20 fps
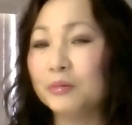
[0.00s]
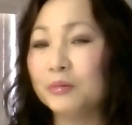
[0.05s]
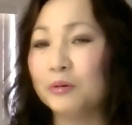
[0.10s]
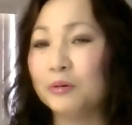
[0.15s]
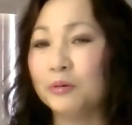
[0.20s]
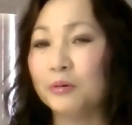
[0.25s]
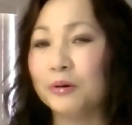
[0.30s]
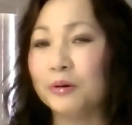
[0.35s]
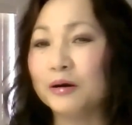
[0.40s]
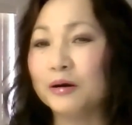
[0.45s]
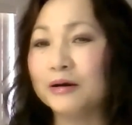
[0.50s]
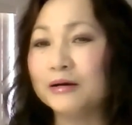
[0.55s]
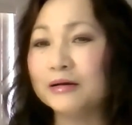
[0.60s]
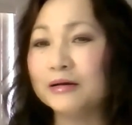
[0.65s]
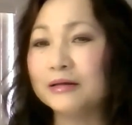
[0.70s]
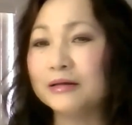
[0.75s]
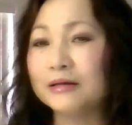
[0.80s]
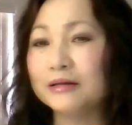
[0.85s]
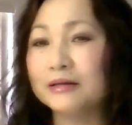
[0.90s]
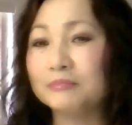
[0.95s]
của
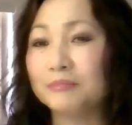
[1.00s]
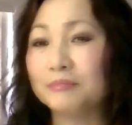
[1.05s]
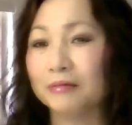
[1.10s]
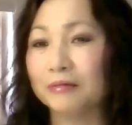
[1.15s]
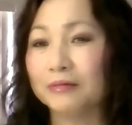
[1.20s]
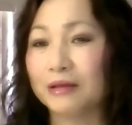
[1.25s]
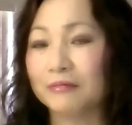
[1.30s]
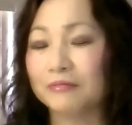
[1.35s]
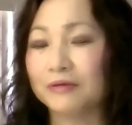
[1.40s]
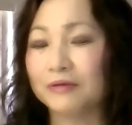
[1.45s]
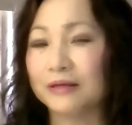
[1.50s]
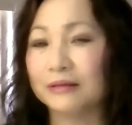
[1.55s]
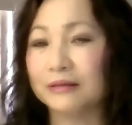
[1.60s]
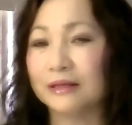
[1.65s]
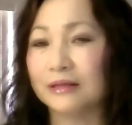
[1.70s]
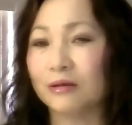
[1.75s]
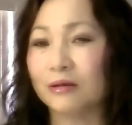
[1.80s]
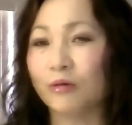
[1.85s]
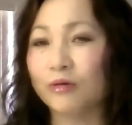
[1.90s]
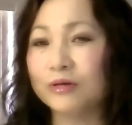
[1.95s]
cái bảo tàng viện này
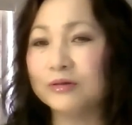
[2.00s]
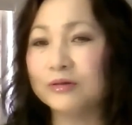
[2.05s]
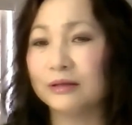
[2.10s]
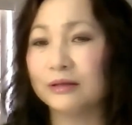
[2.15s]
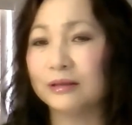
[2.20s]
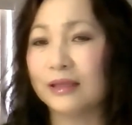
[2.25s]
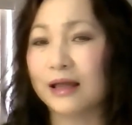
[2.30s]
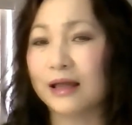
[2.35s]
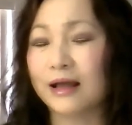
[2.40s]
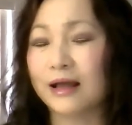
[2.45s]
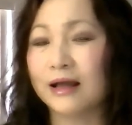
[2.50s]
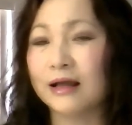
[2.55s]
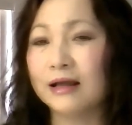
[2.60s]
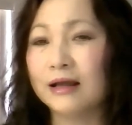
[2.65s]
nói rằng là